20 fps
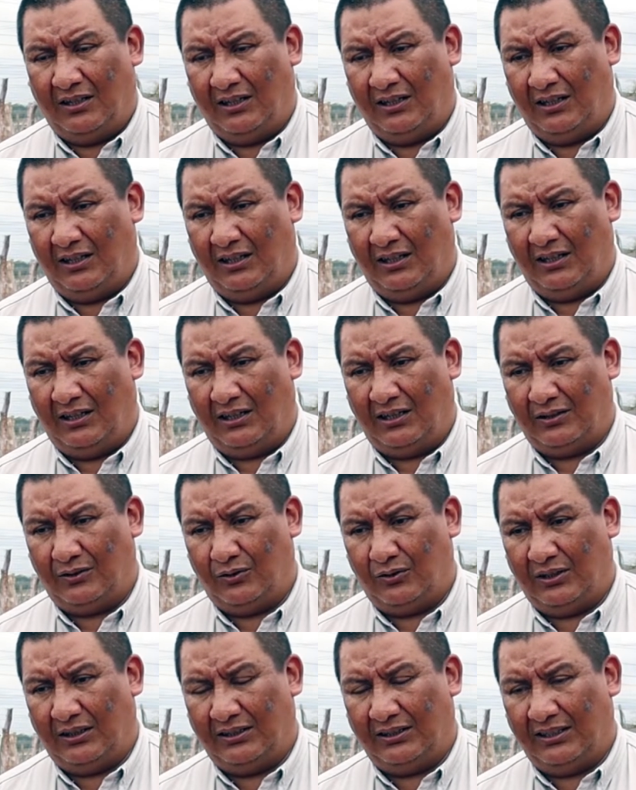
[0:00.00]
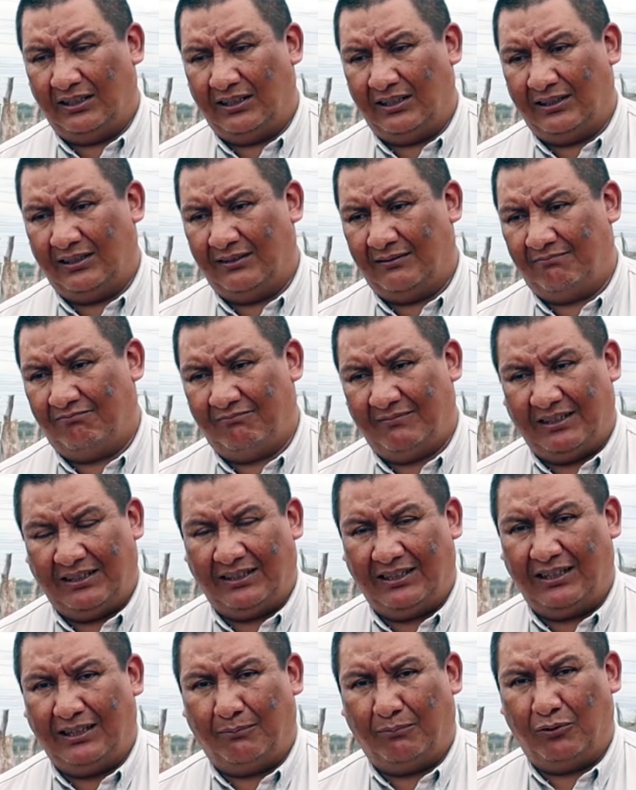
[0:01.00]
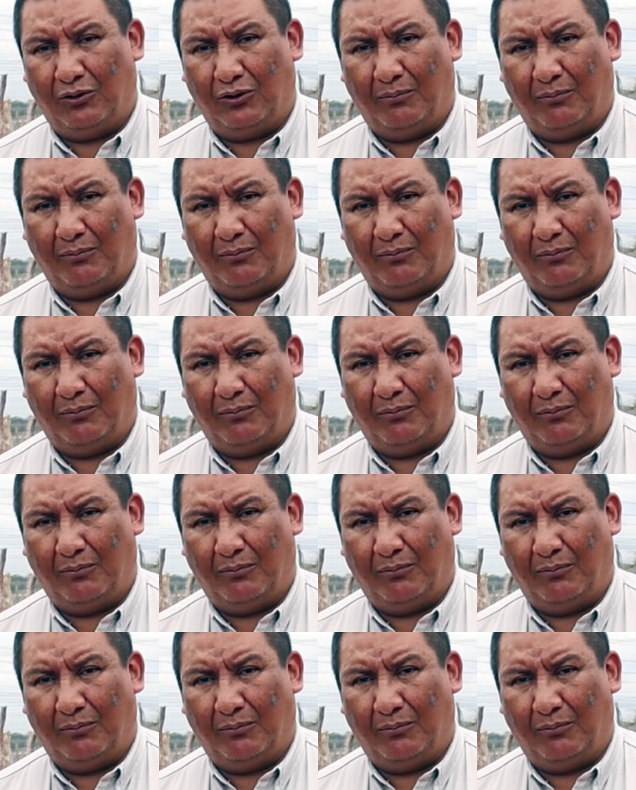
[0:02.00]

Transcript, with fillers: eh, durante que, tenga por